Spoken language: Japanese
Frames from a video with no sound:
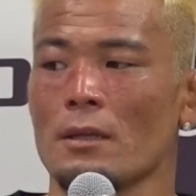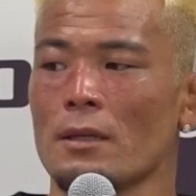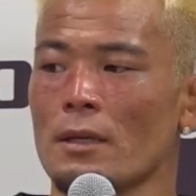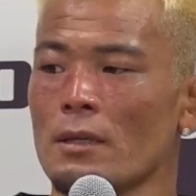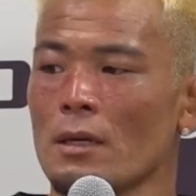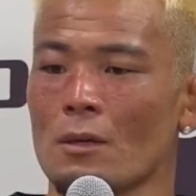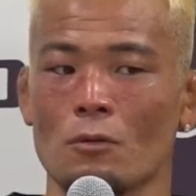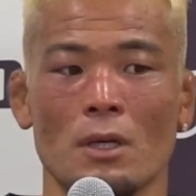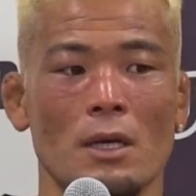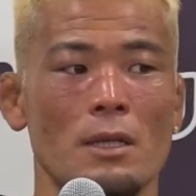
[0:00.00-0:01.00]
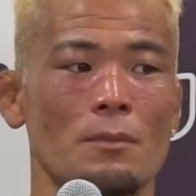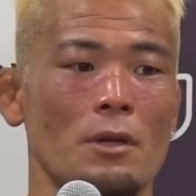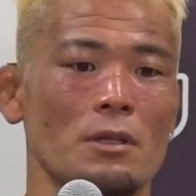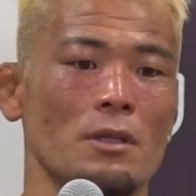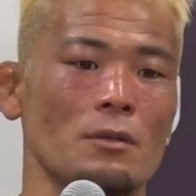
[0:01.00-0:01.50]
んで、だからお互いに
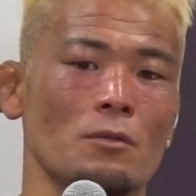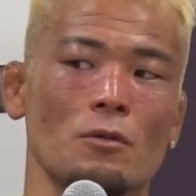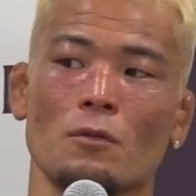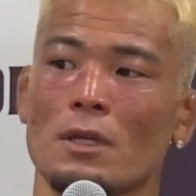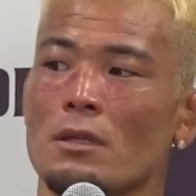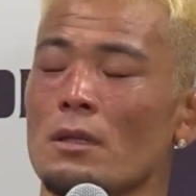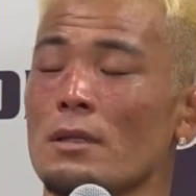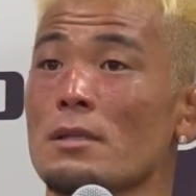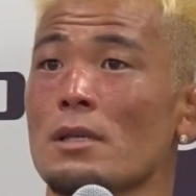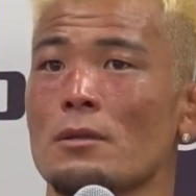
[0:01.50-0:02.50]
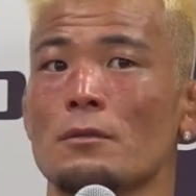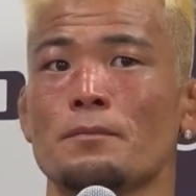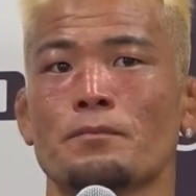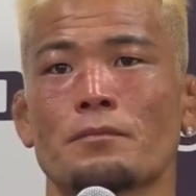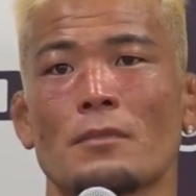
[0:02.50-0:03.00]
バテてるところはあったんですけど、
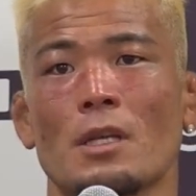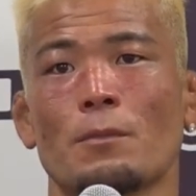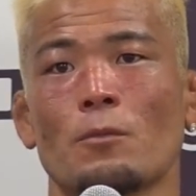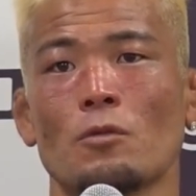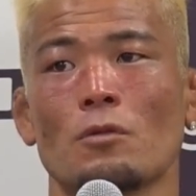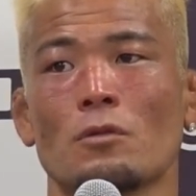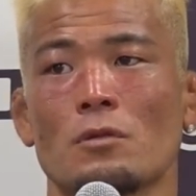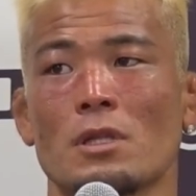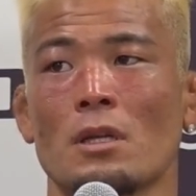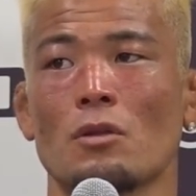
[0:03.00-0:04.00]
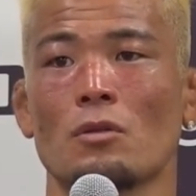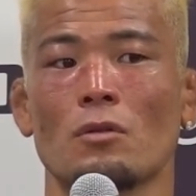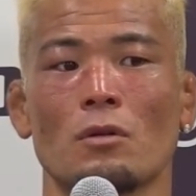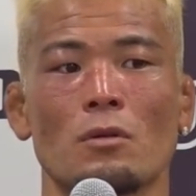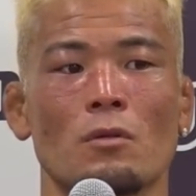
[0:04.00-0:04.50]
やっぱもっとこう、スタンド
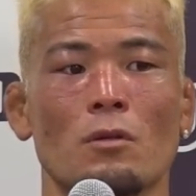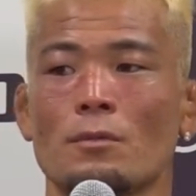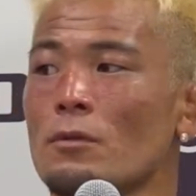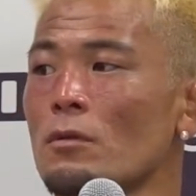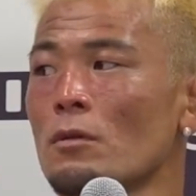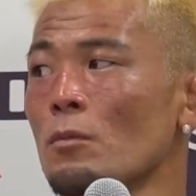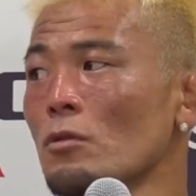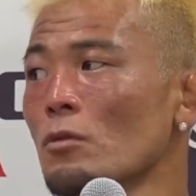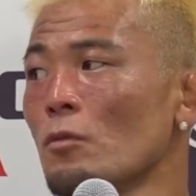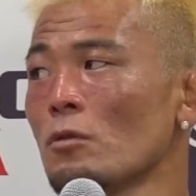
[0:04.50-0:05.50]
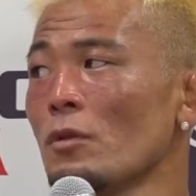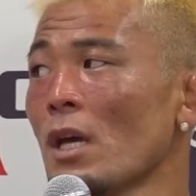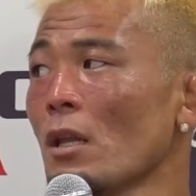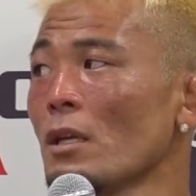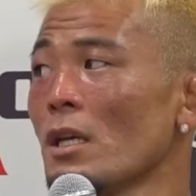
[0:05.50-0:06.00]
の攻防をもっと僕も
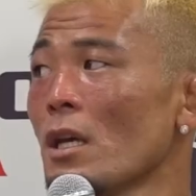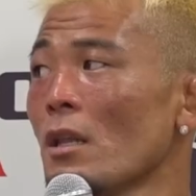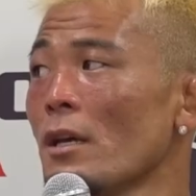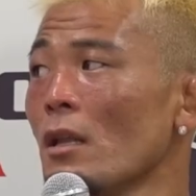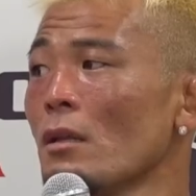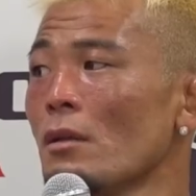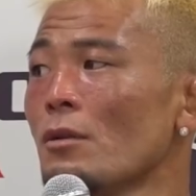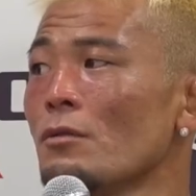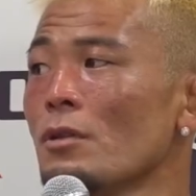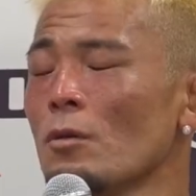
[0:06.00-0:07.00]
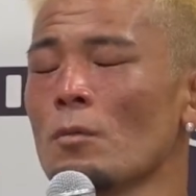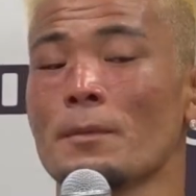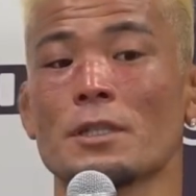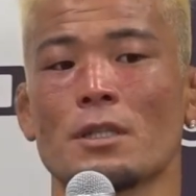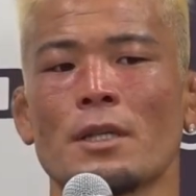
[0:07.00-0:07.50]
やらなきゃいけないなっていうふうに思
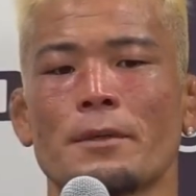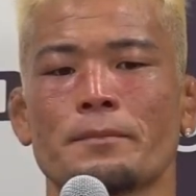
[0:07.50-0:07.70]
いましたね。